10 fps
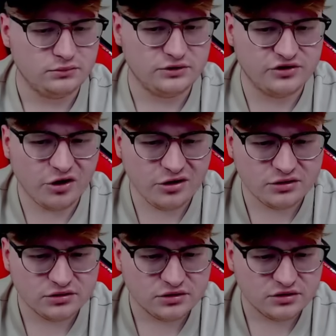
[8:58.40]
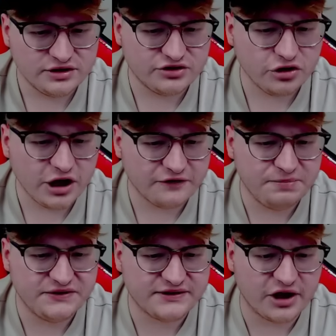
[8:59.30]
Co? Co ja
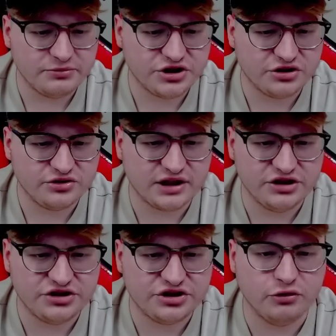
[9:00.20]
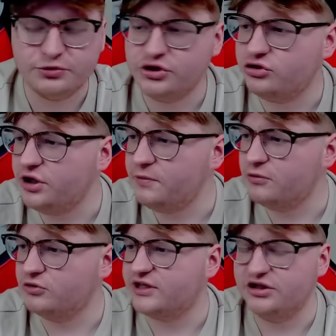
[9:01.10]
wpisałem, że to zaliczyło? Przecież to nie
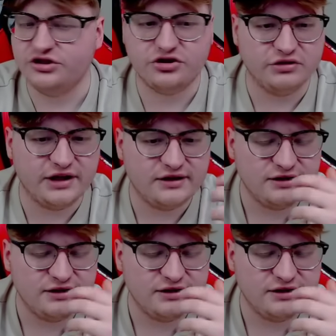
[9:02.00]
było zaliczone.